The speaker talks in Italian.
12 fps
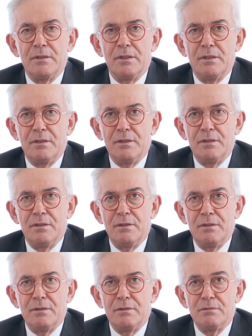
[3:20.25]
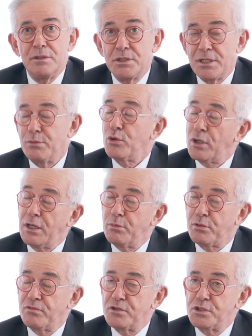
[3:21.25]
E diciamo che la
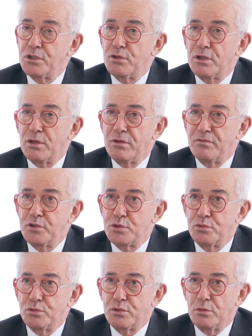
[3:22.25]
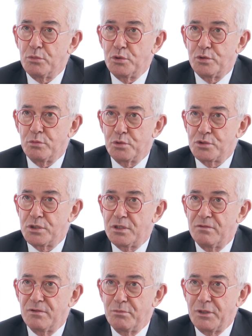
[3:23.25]
professione lo ha vissuto molto
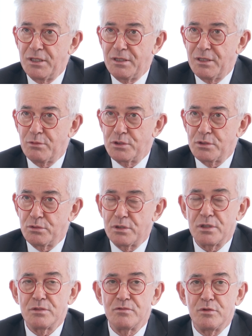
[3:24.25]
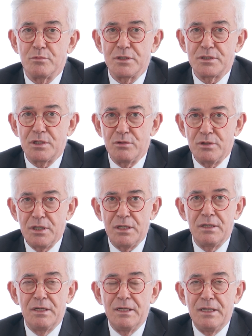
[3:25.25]
positivamente, questa
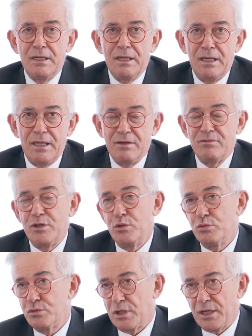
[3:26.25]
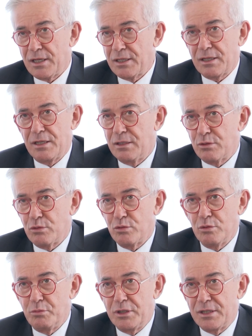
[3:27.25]
trasformazione è avvenuta anche in
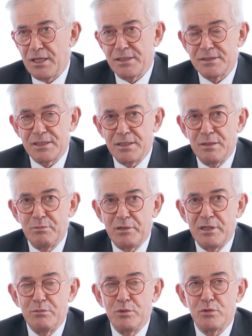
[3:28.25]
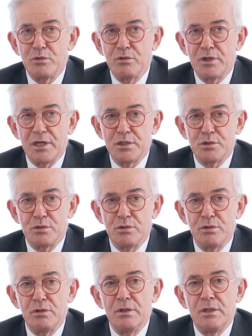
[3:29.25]
concomitanza del primo
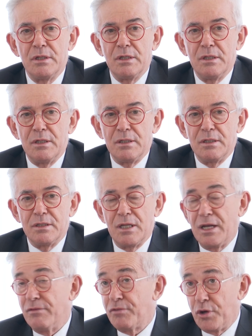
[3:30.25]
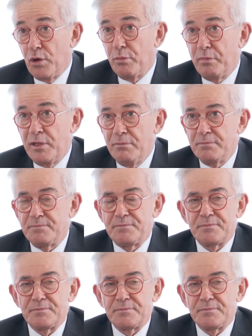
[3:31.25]
congresso eh, della FNOPI,